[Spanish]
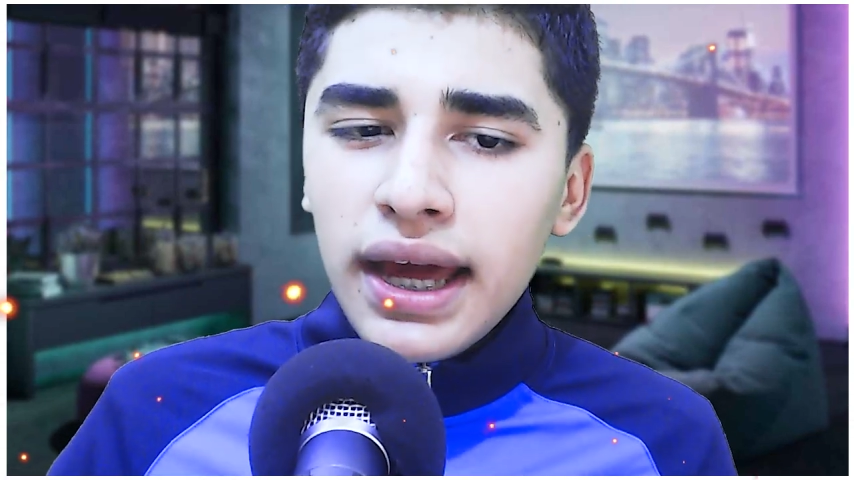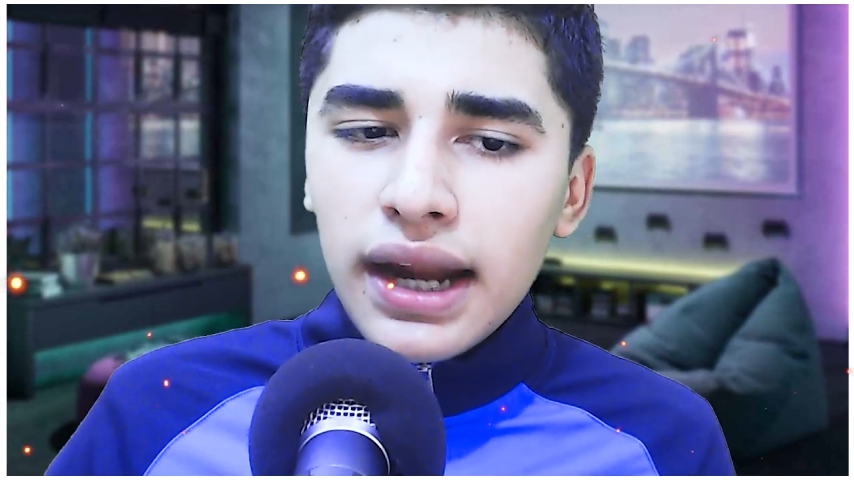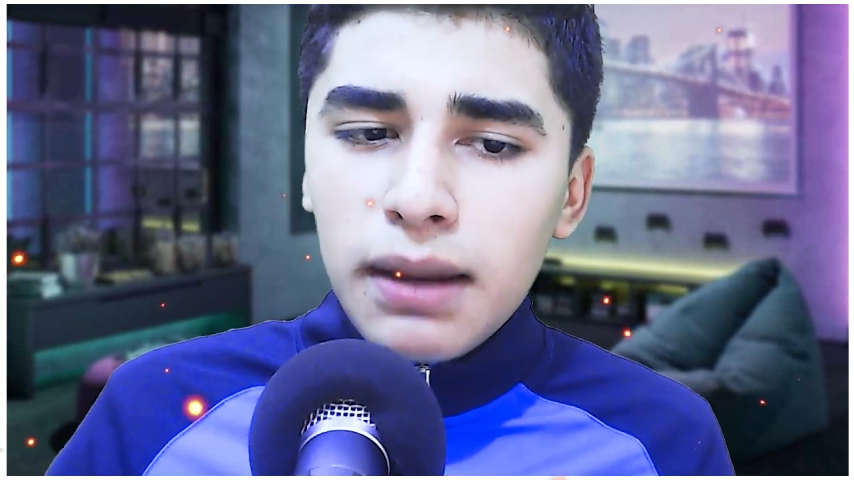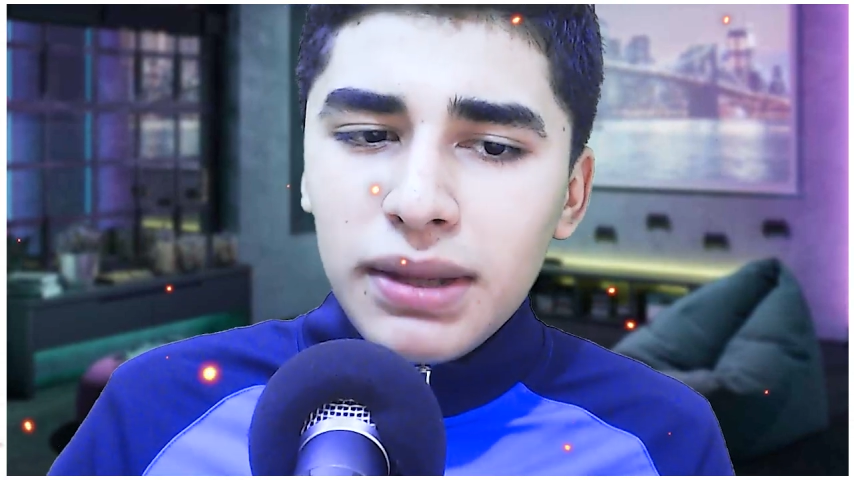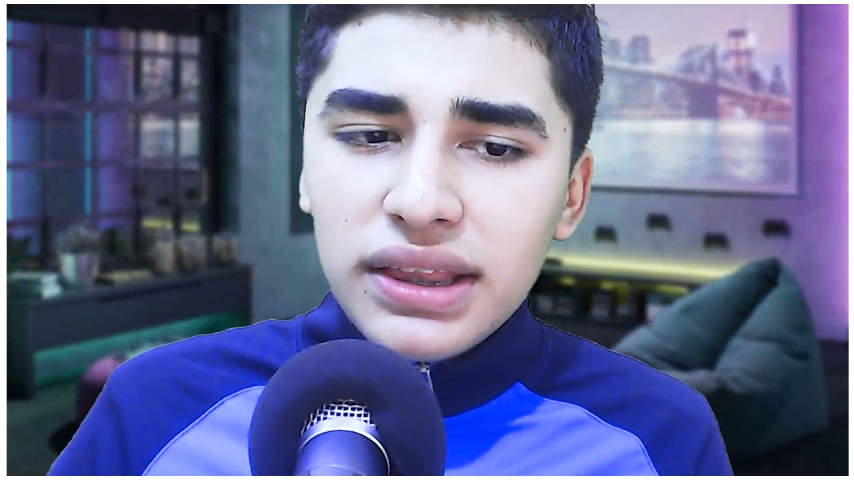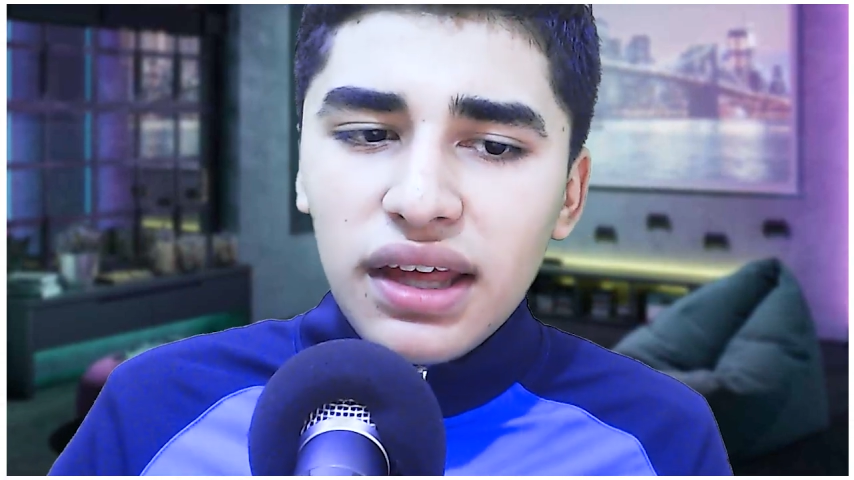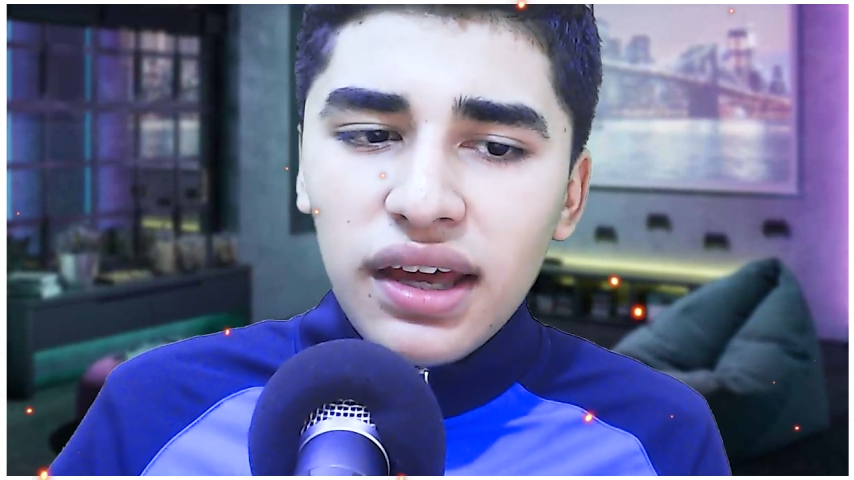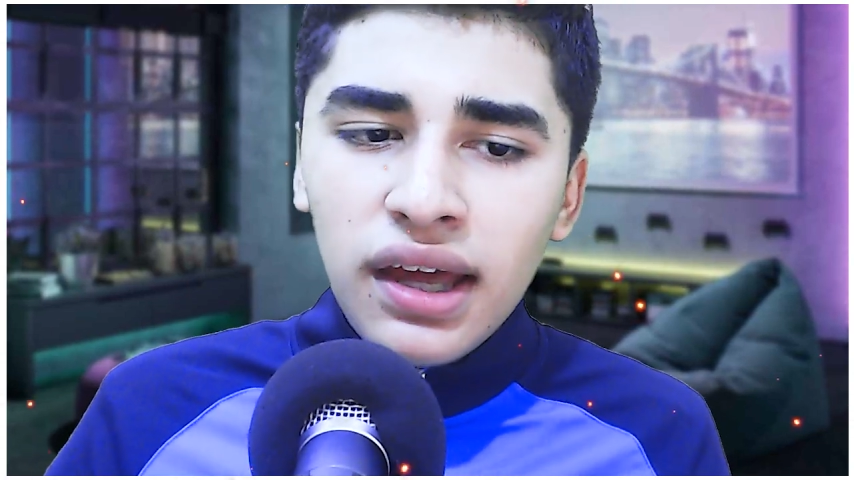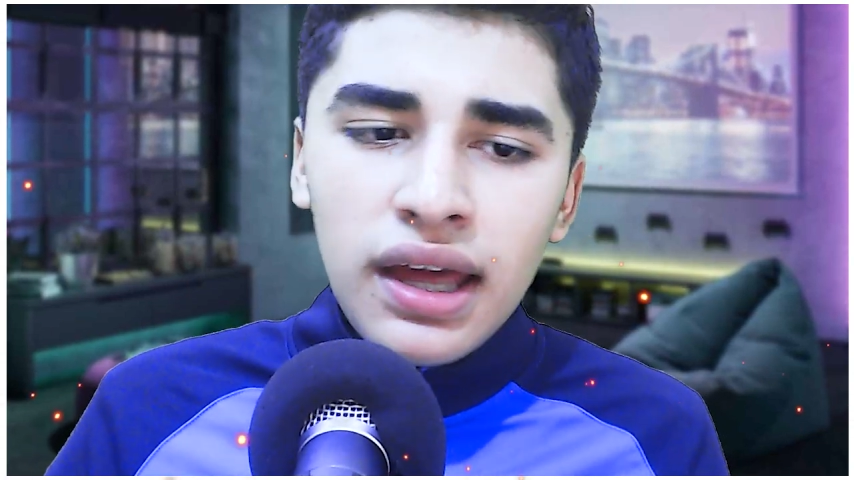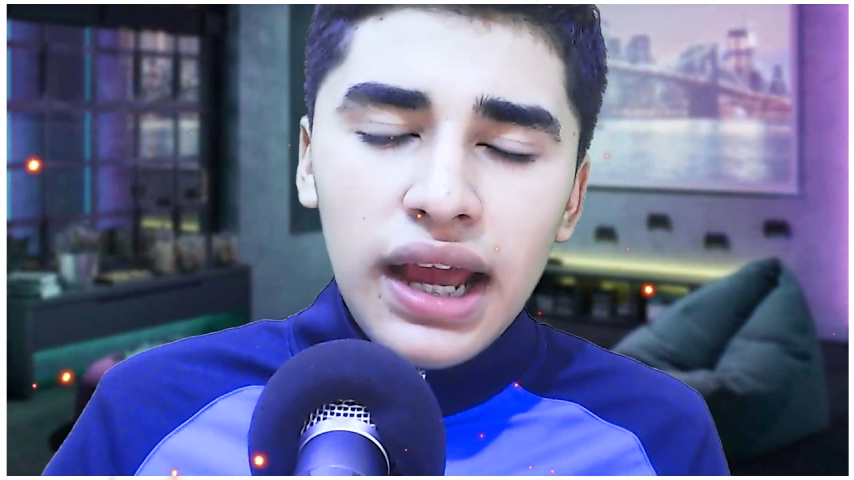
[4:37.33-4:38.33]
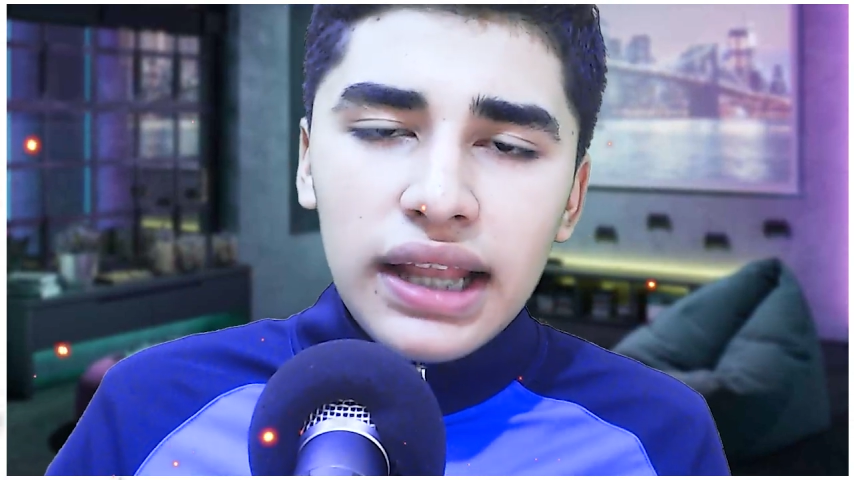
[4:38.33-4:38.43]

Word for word: Realmente el